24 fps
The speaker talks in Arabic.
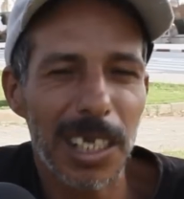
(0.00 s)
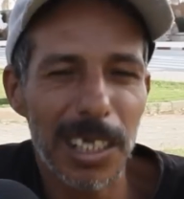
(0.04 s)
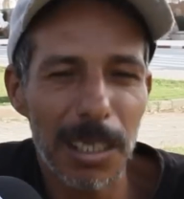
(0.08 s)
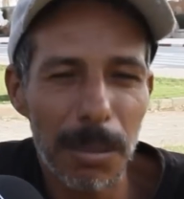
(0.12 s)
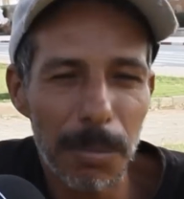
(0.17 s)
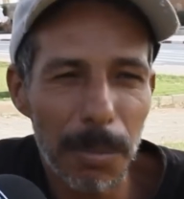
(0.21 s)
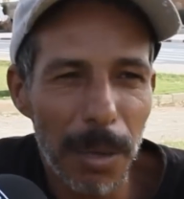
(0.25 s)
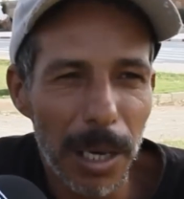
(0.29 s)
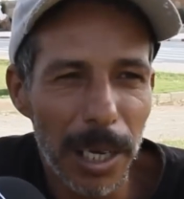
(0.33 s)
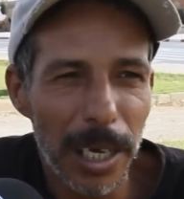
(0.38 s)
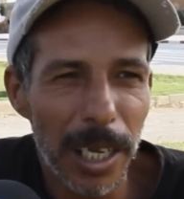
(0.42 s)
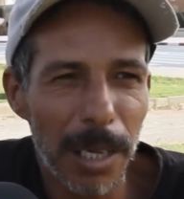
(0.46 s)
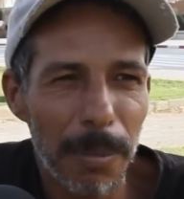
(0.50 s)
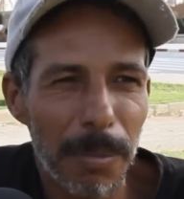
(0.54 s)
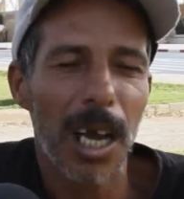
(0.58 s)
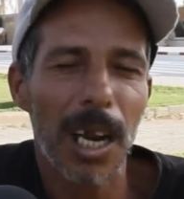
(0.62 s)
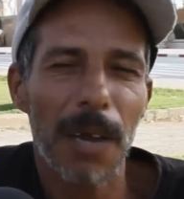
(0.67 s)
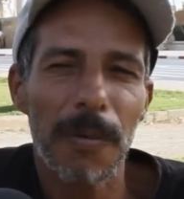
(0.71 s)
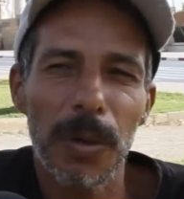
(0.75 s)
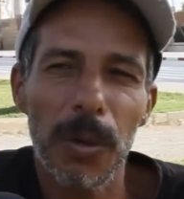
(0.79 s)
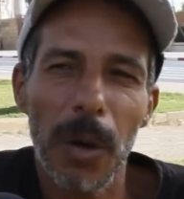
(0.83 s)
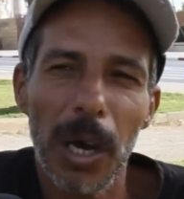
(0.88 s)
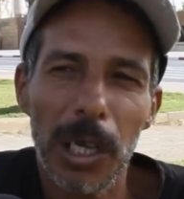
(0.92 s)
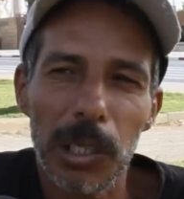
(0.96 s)
هذا المغرب راه
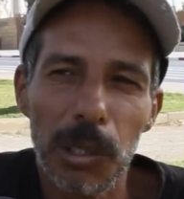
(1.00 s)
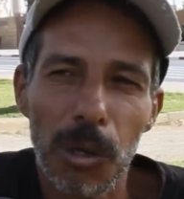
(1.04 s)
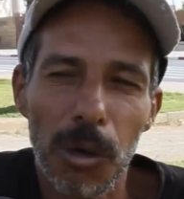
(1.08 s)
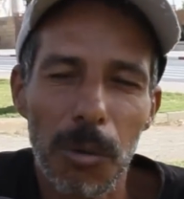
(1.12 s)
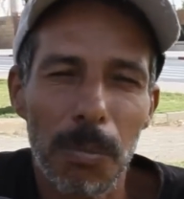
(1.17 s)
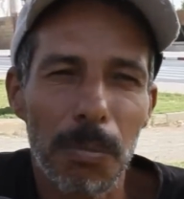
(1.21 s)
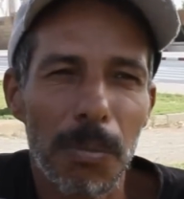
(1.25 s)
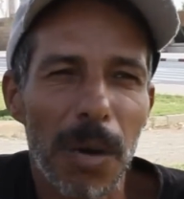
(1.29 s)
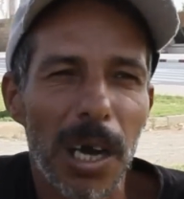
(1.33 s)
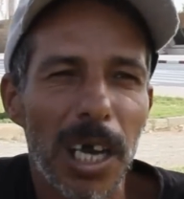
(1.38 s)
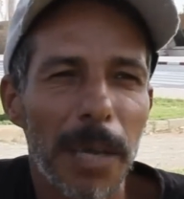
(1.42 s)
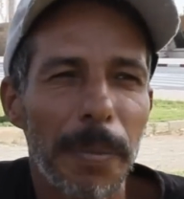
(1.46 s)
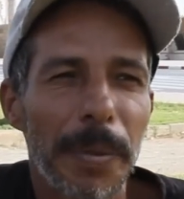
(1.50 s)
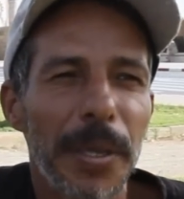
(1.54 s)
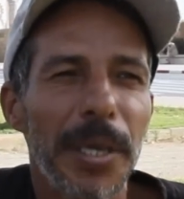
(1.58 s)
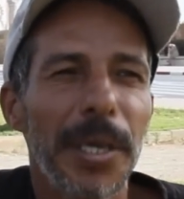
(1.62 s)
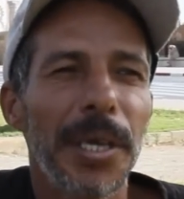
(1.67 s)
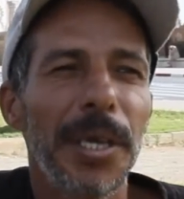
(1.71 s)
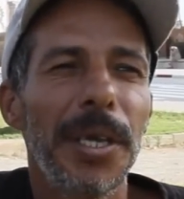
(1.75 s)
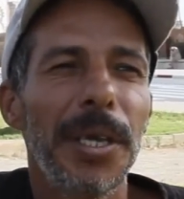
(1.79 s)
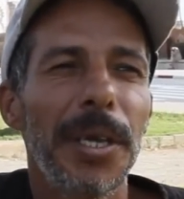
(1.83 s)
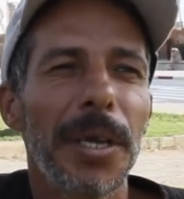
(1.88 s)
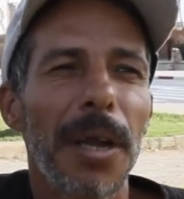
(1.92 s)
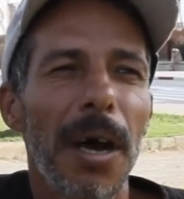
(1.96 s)
فيه واحد الامه
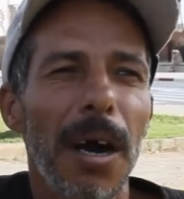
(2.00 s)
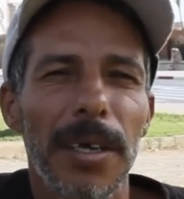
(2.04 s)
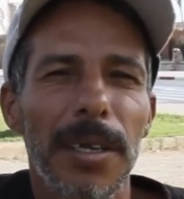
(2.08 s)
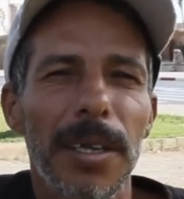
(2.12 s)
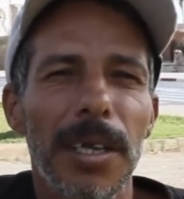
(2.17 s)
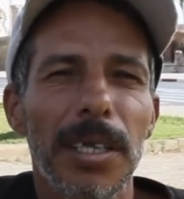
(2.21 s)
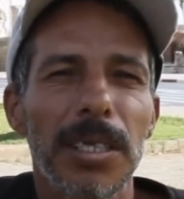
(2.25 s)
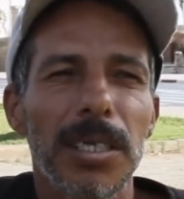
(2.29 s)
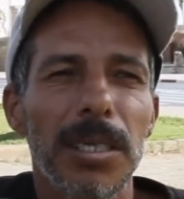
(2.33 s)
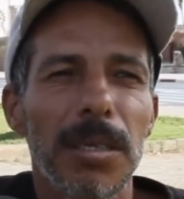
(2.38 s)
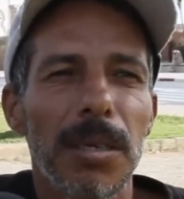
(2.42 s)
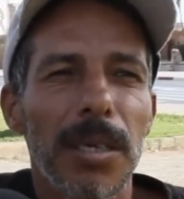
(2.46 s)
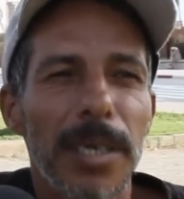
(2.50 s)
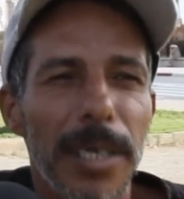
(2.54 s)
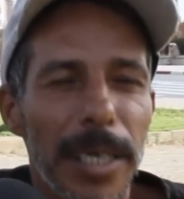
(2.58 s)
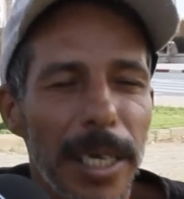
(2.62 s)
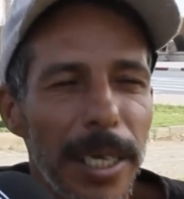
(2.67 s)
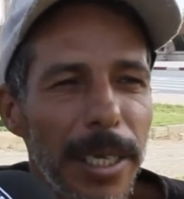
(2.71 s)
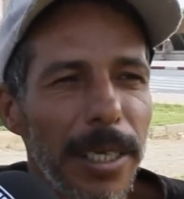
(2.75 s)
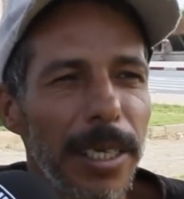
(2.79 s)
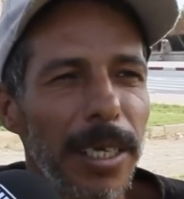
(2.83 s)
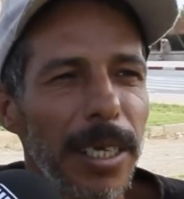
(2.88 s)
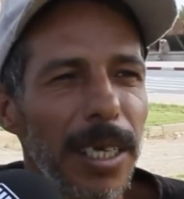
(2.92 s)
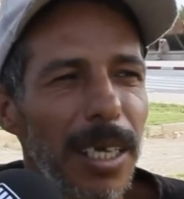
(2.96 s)
كبيره ناس
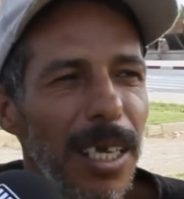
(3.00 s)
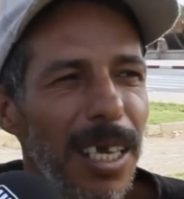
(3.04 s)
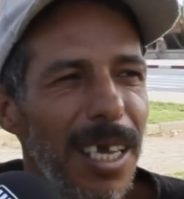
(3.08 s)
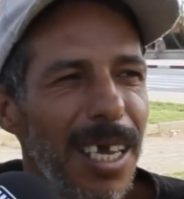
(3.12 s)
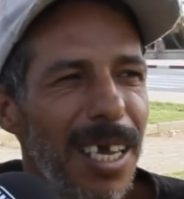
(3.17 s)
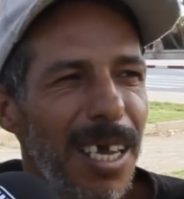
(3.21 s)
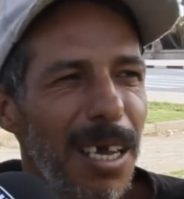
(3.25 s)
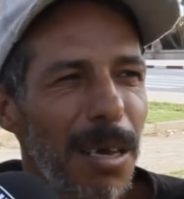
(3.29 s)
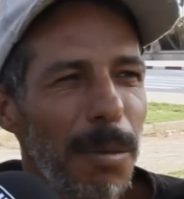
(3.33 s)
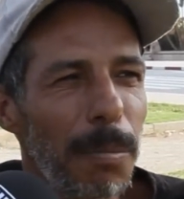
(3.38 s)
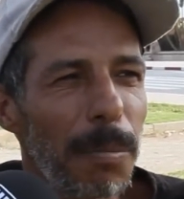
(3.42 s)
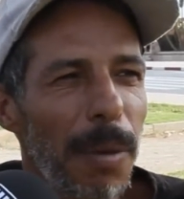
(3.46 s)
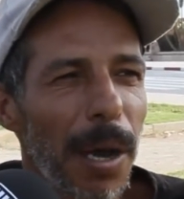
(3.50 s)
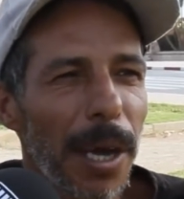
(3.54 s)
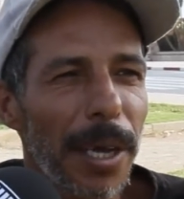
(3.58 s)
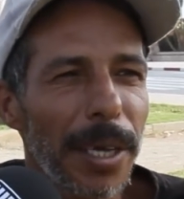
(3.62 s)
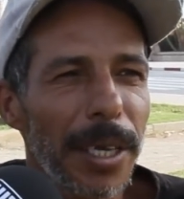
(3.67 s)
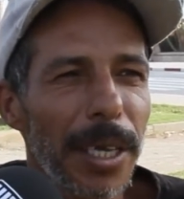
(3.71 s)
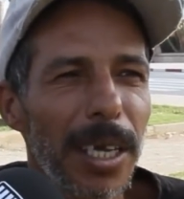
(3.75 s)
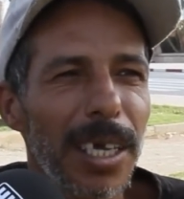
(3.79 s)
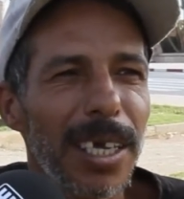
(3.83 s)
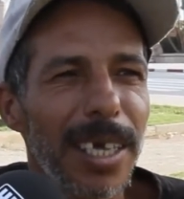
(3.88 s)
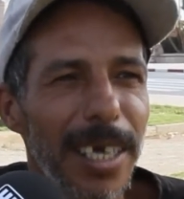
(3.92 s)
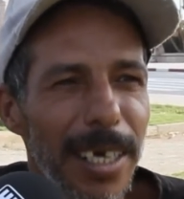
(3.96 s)
يعني
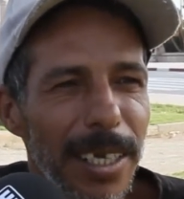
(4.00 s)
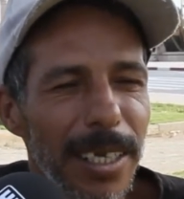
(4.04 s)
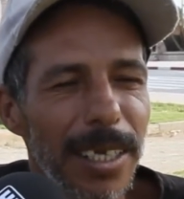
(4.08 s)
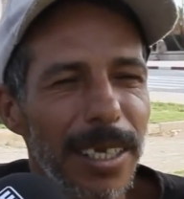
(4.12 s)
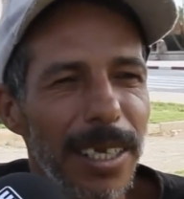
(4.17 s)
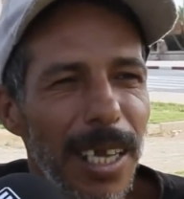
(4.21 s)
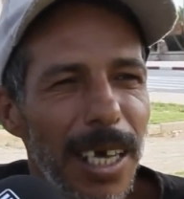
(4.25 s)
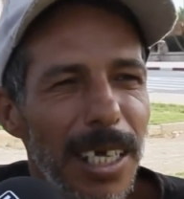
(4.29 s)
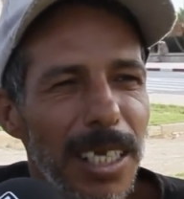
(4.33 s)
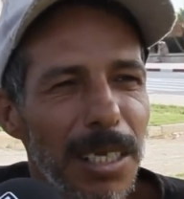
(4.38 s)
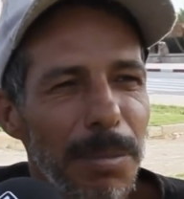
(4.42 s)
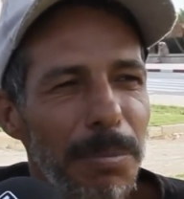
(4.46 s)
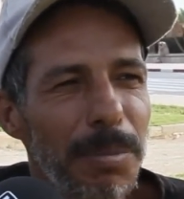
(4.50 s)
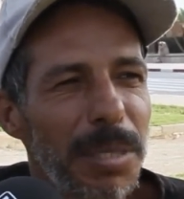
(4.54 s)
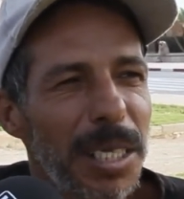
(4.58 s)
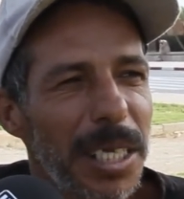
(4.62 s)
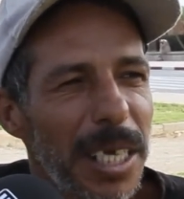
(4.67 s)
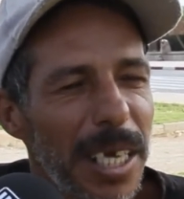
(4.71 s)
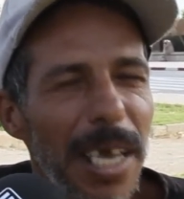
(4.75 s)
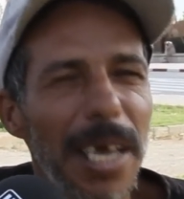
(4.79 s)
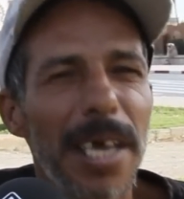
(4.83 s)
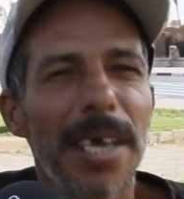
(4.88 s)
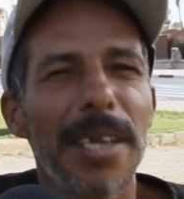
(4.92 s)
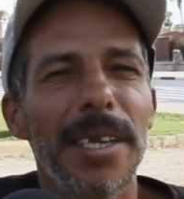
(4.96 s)
باغي يعني ناس
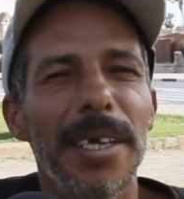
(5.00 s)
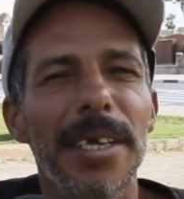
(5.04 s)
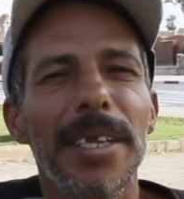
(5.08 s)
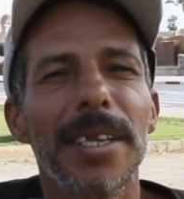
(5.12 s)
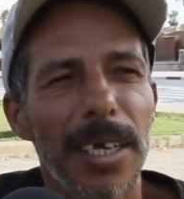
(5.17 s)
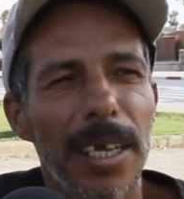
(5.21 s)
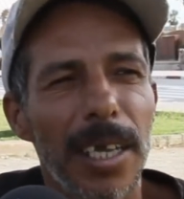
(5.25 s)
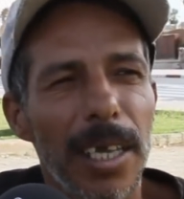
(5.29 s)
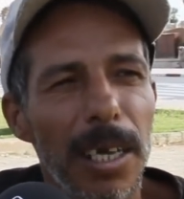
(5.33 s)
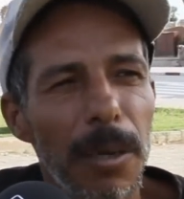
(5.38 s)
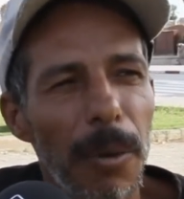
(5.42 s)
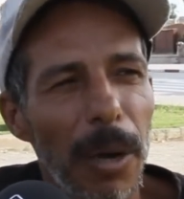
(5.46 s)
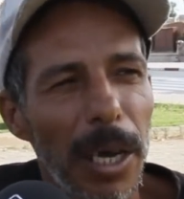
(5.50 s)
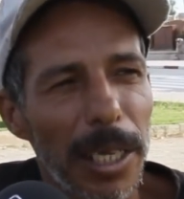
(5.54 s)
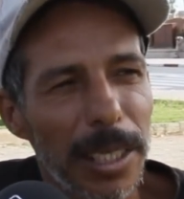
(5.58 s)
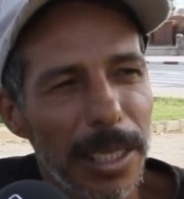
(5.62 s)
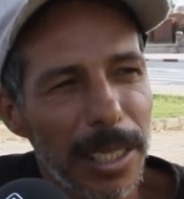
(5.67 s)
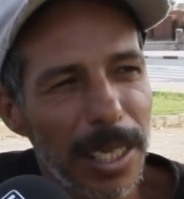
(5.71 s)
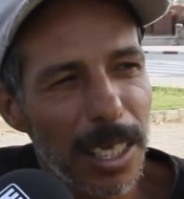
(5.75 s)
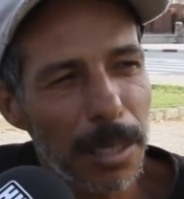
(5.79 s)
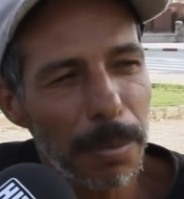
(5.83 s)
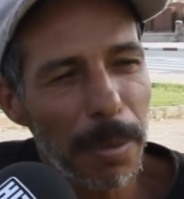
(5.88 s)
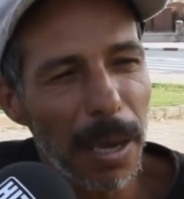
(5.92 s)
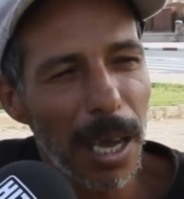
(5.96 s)
مزيانين كاين واحد
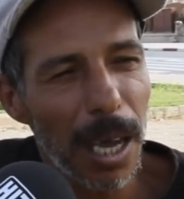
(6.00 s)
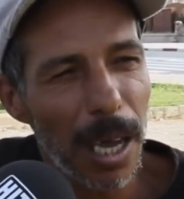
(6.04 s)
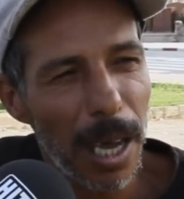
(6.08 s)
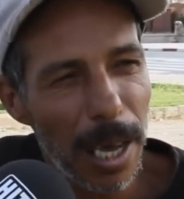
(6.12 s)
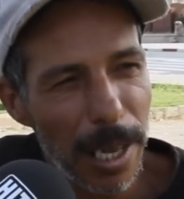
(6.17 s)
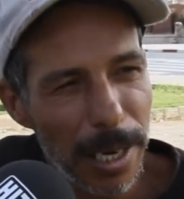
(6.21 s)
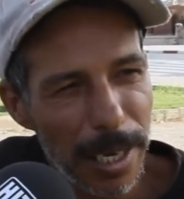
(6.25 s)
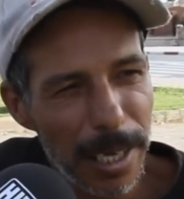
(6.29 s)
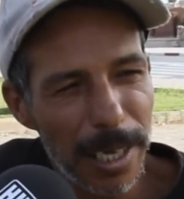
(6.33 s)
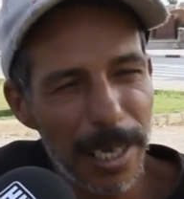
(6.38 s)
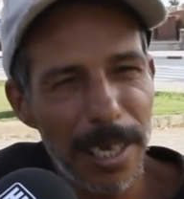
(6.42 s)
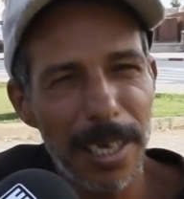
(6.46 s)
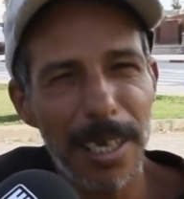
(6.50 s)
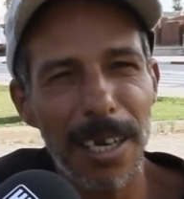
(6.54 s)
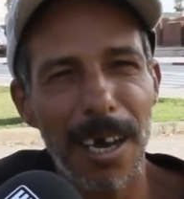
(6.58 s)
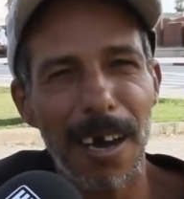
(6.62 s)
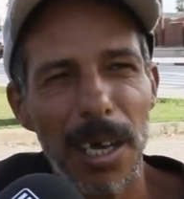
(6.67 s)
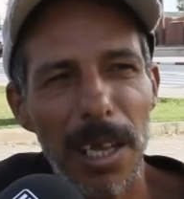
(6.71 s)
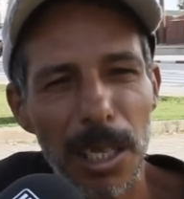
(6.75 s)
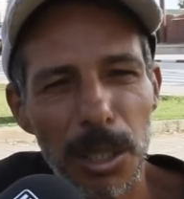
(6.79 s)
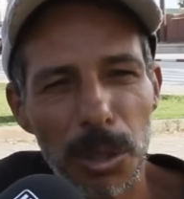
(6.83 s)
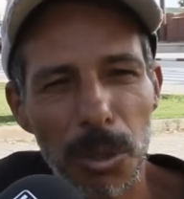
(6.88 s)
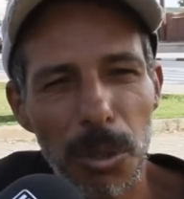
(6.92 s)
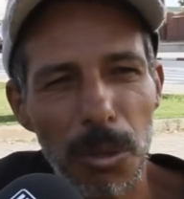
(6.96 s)
النسبه قليله
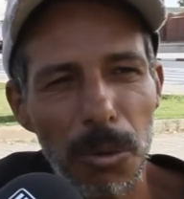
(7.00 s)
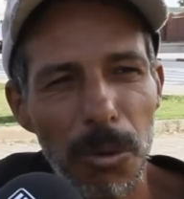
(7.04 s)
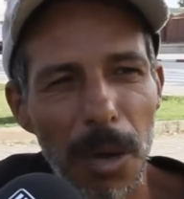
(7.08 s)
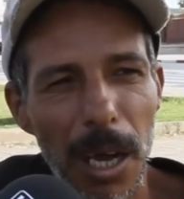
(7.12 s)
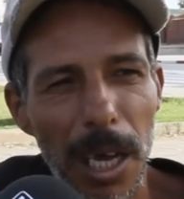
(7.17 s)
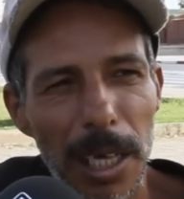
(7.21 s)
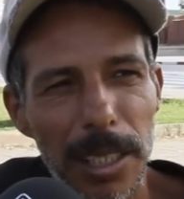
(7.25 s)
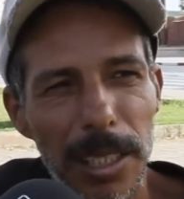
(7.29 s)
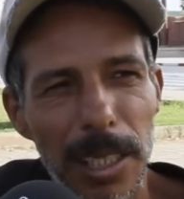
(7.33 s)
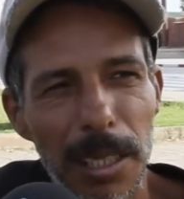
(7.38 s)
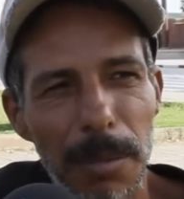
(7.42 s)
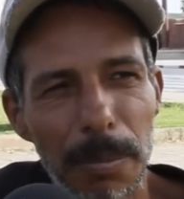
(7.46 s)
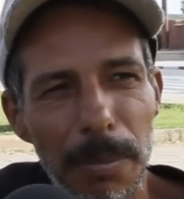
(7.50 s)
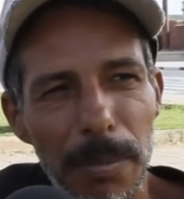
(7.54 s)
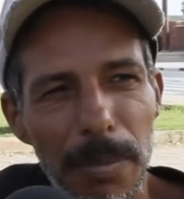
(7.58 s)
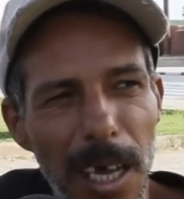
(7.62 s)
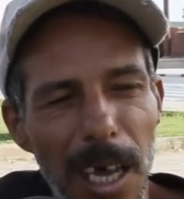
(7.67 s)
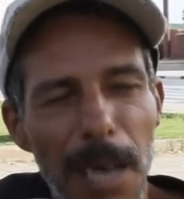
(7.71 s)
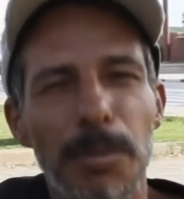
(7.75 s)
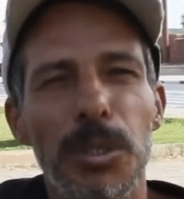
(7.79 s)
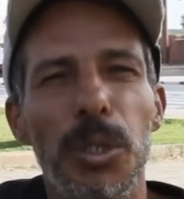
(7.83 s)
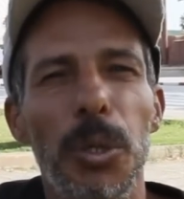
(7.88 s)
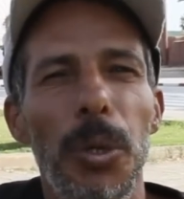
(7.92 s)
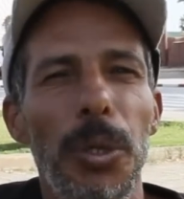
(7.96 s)
على تقول واحد 25%